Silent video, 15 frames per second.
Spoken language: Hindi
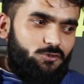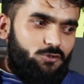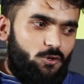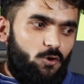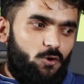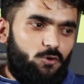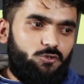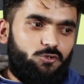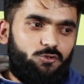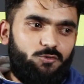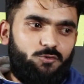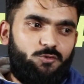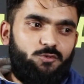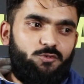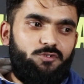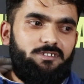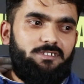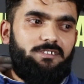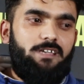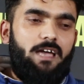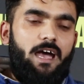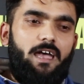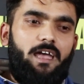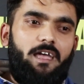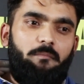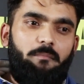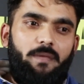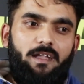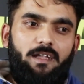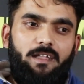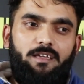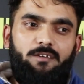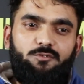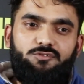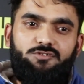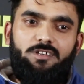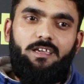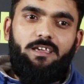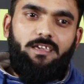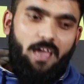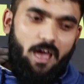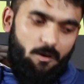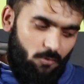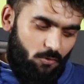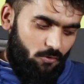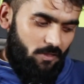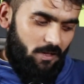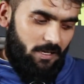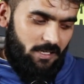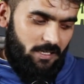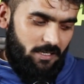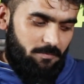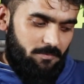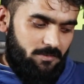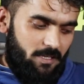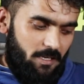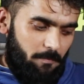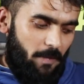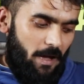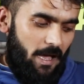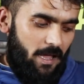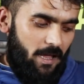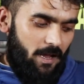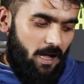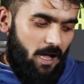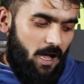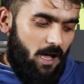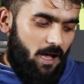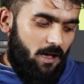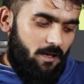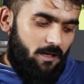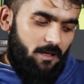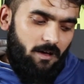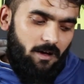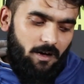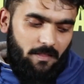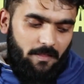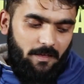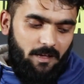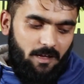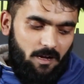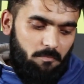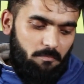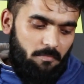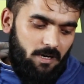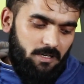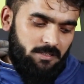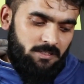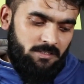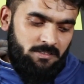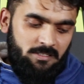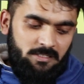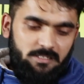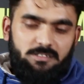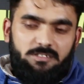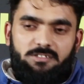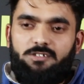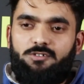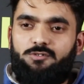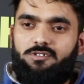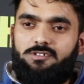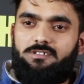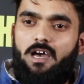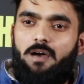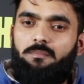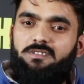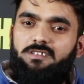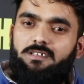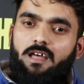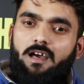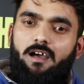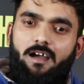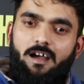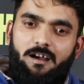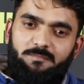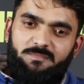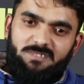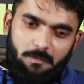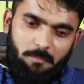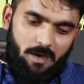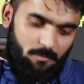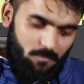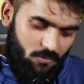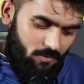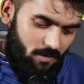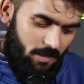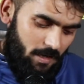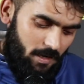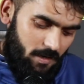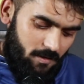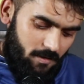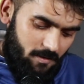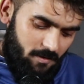जो सुकून दिया है मैंने उसे क्या वो रकीब दे पाएगा अरे कम वक्त नींद से उठ जाब तेरा काम तमाम हो गया